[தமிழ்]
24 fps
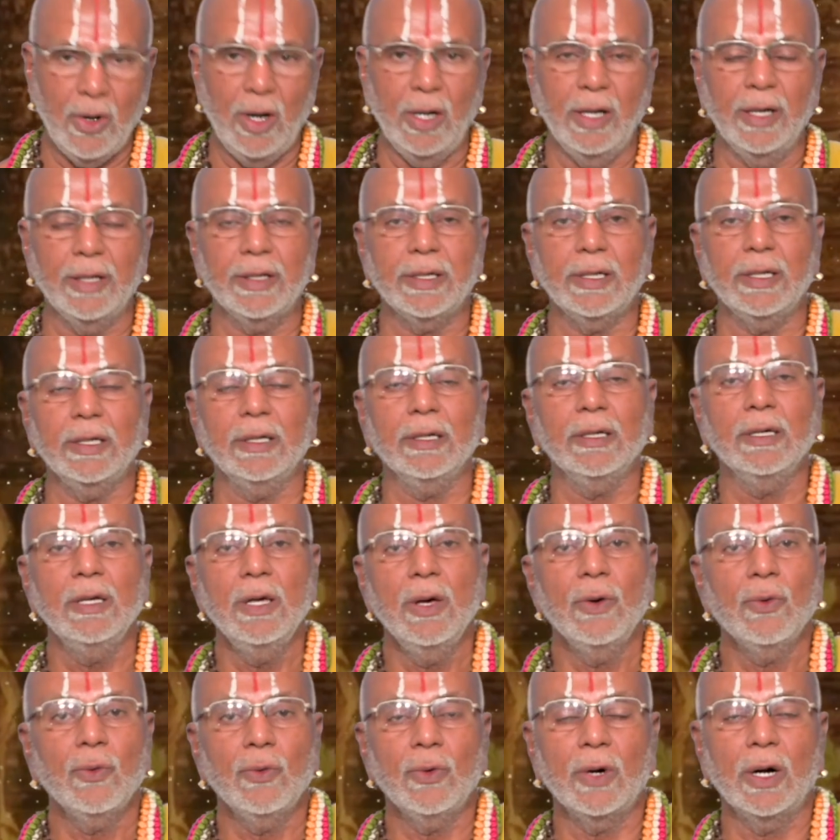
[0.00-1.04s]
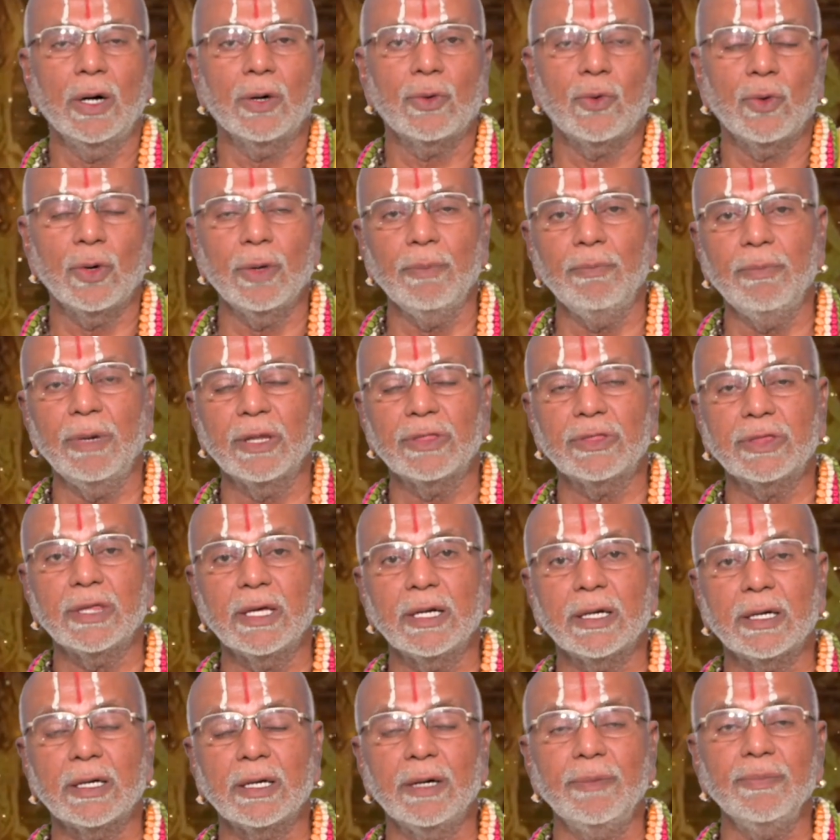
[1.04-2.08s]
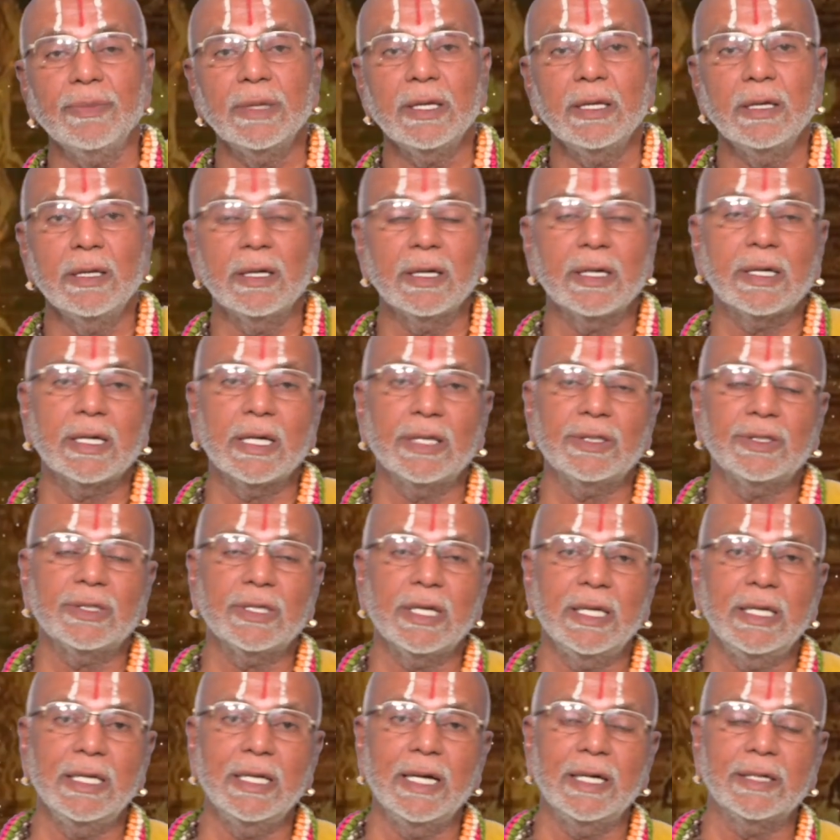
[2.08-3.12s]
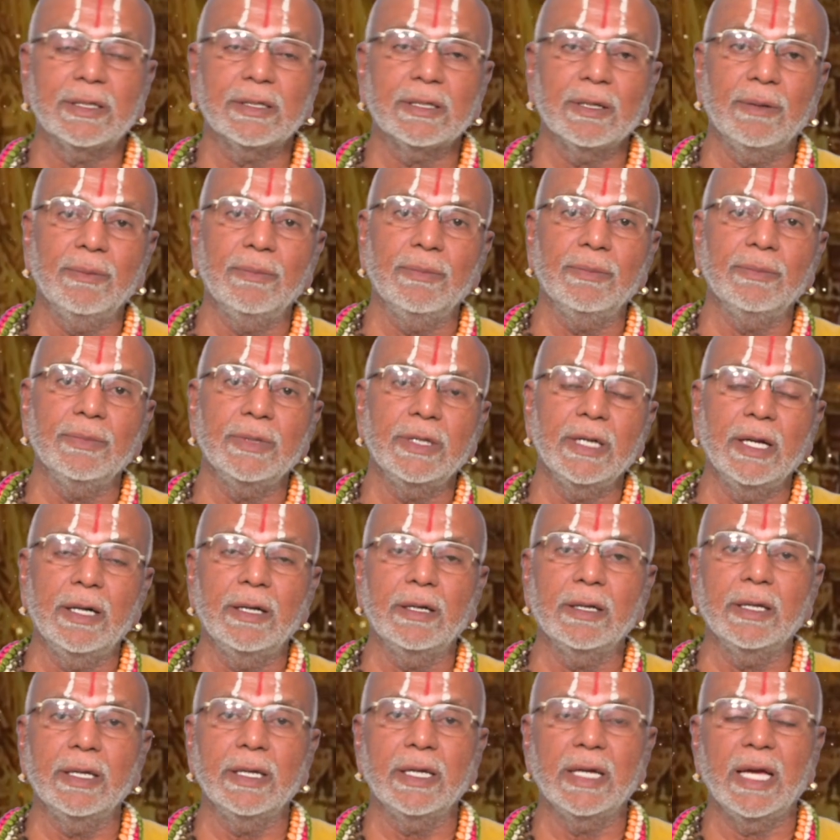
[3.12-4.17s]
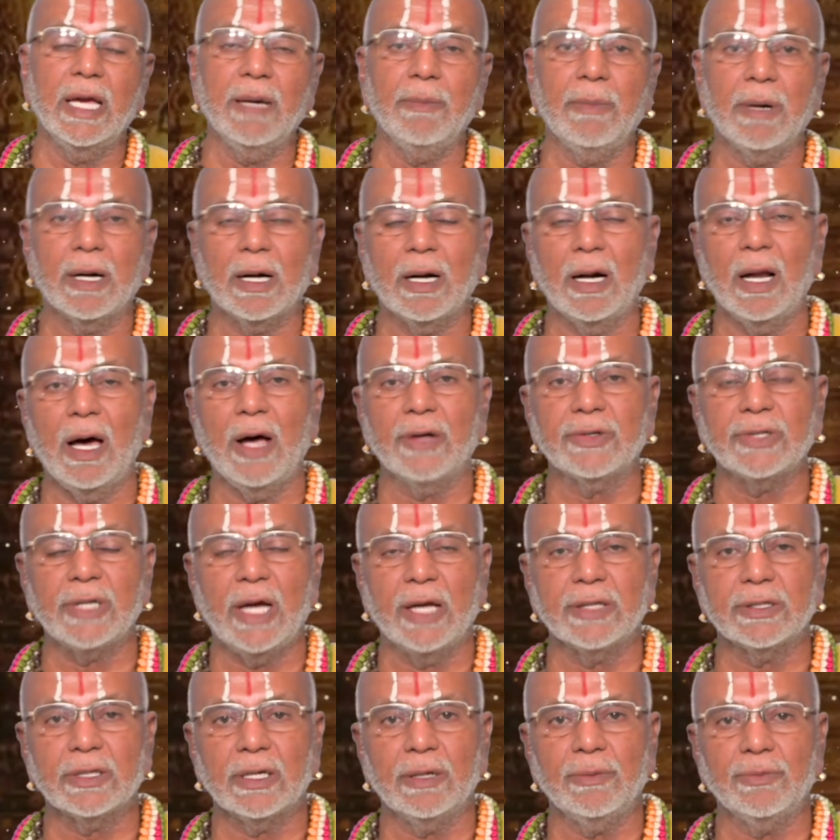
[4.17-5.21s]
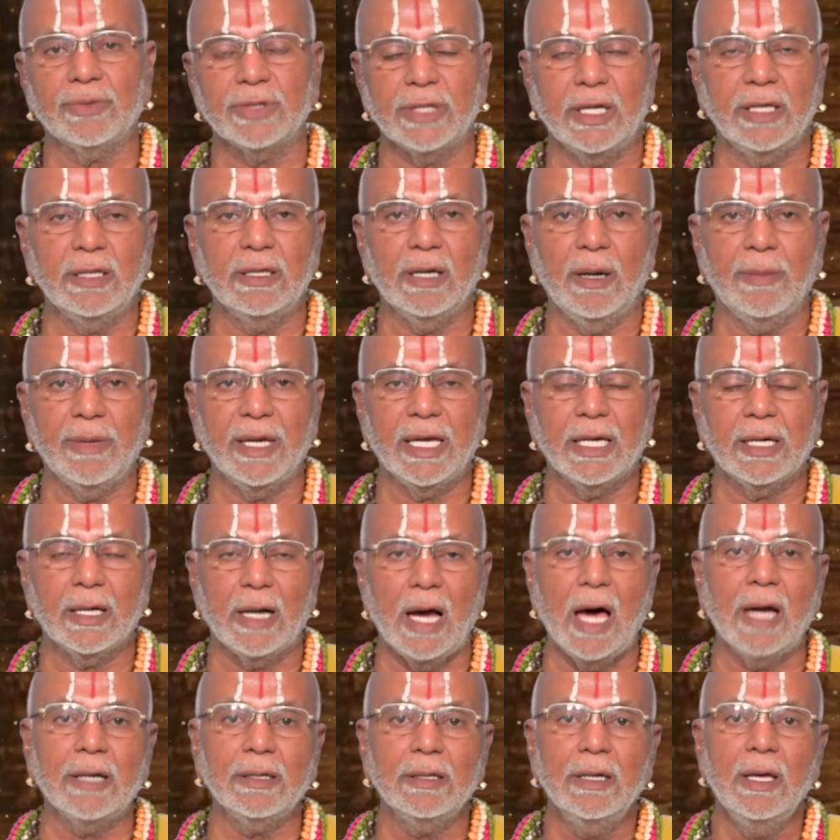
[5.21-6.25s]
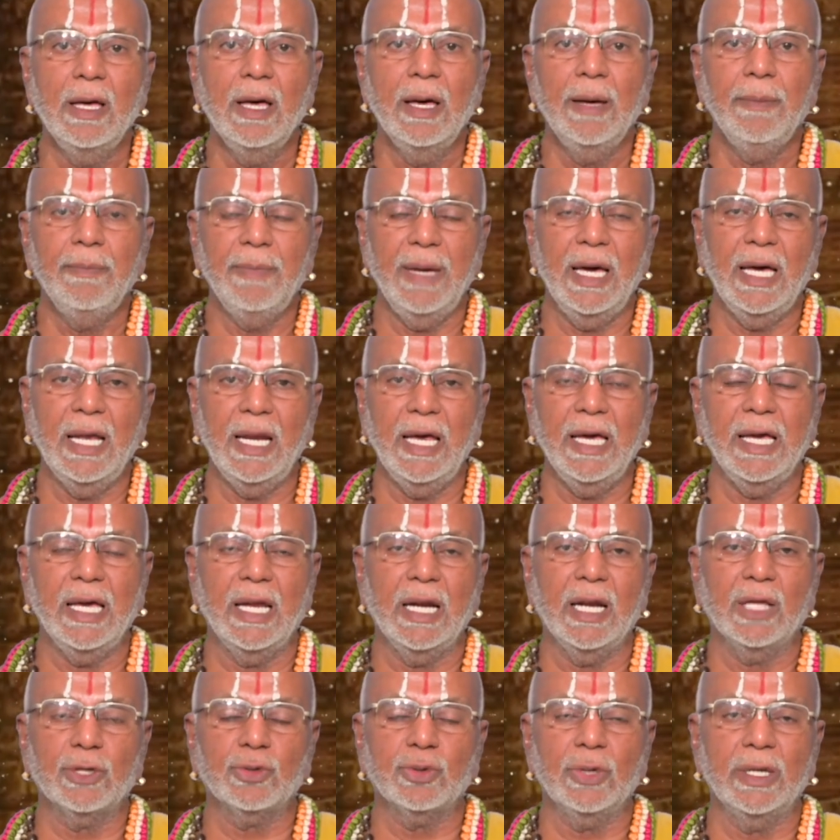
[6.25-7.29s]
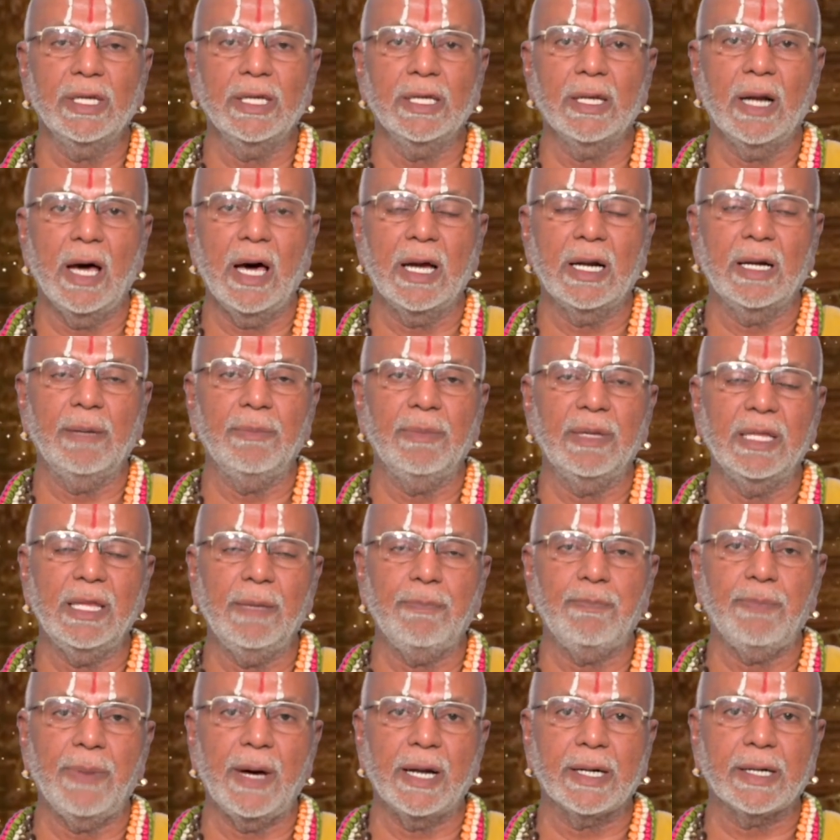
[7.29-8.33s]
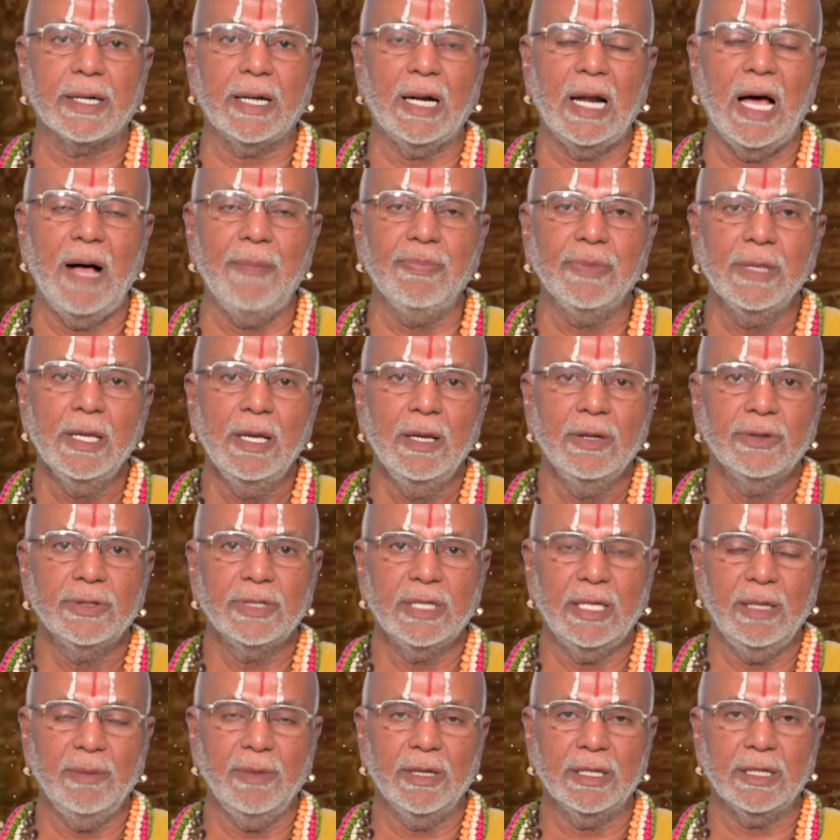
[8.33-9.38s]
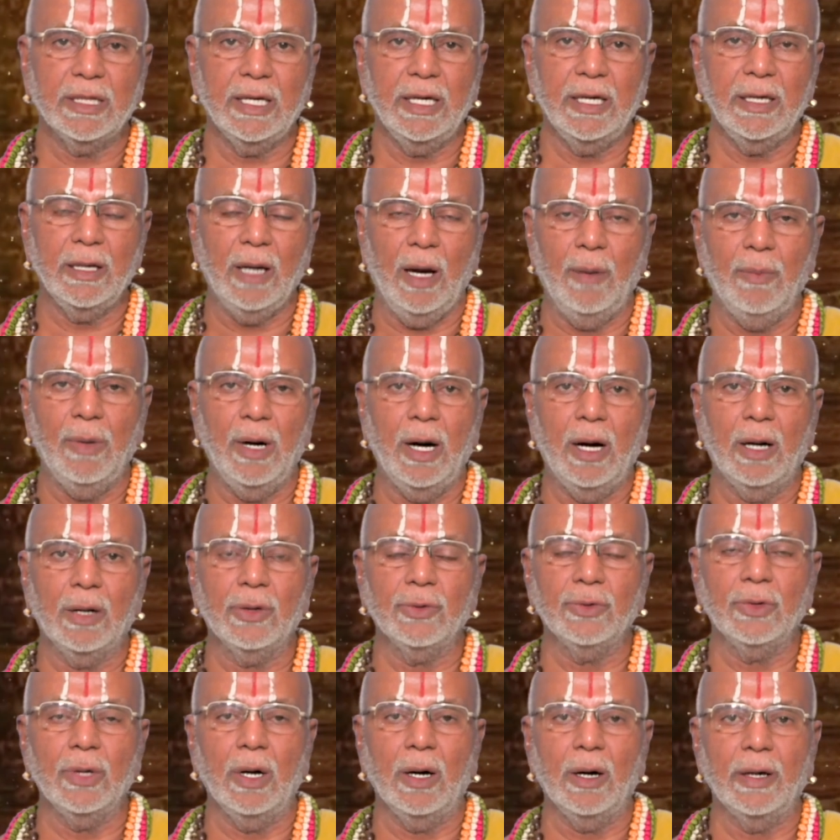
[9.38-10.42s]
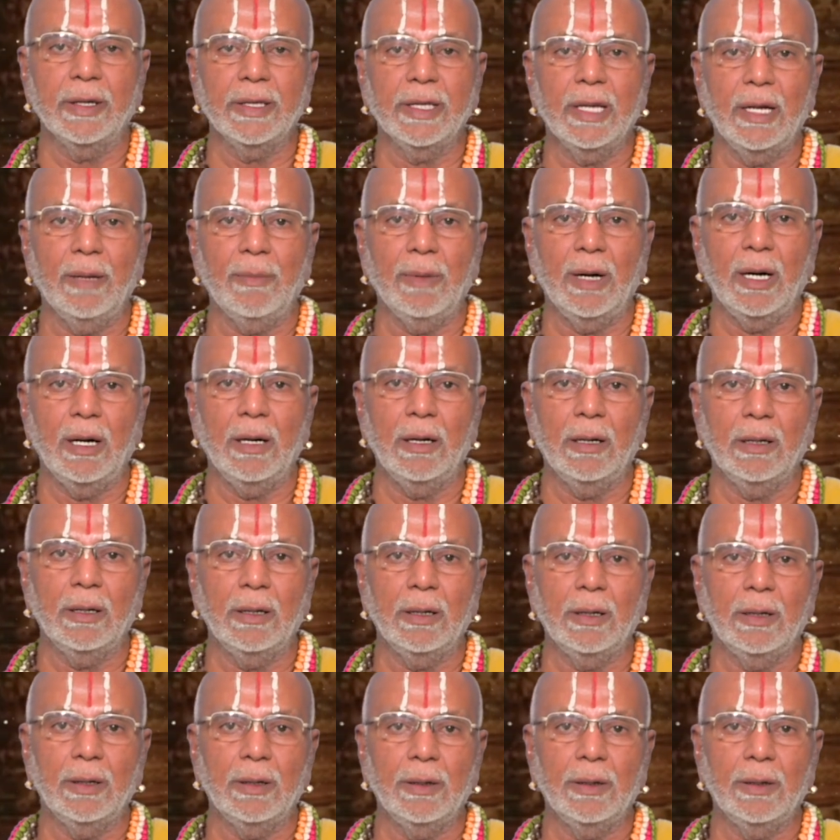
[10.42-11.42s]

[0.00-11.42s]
உங்களுக்கு உங்கள் குடும்பத்திற்கும் இருக்கச் செய்யட்டும் என்று இங்கே மங்களாசாசனம் செய்து அமைகிறார் மேலே என்ன சொல்கிறார் என்பதை பார்க்கலாம் ஸ்ரீமதே ராமானுஜாய நமகா